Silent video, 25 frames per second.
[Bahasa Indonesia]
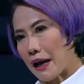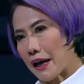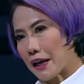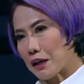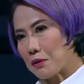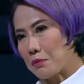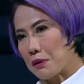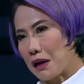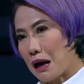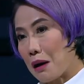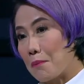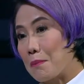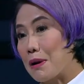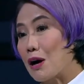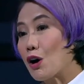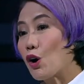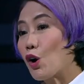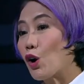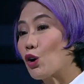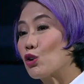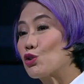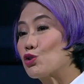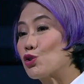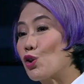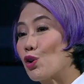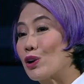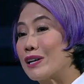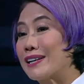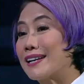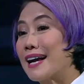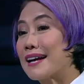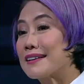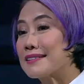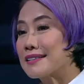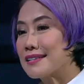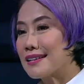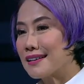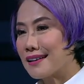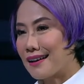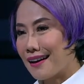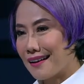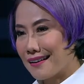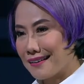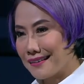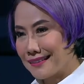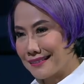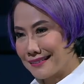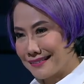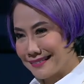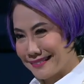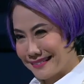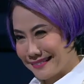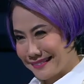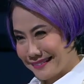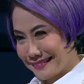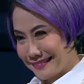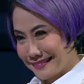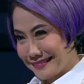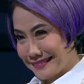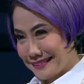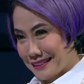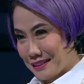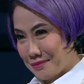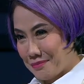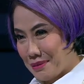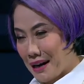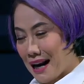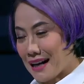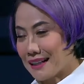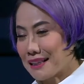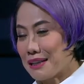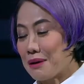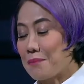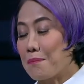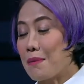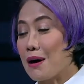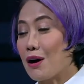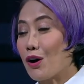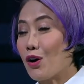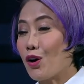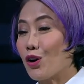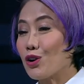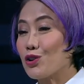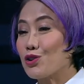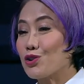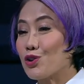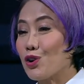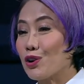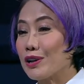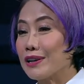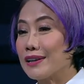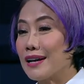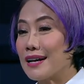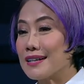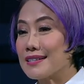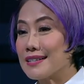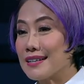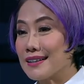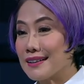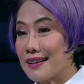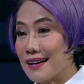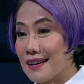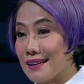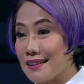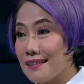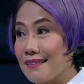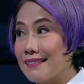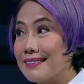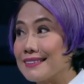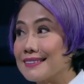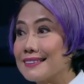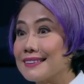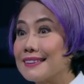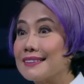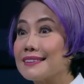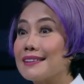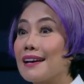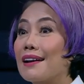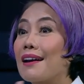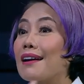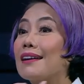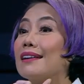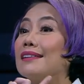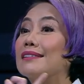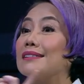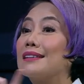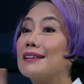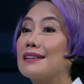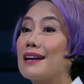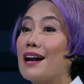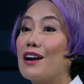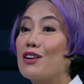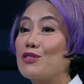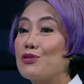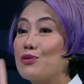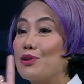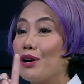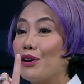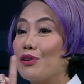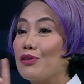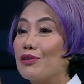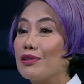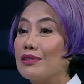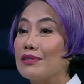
Pak Eri bilang mengkonsolidasikan, berarti mengkonsolidasikan secara internal juga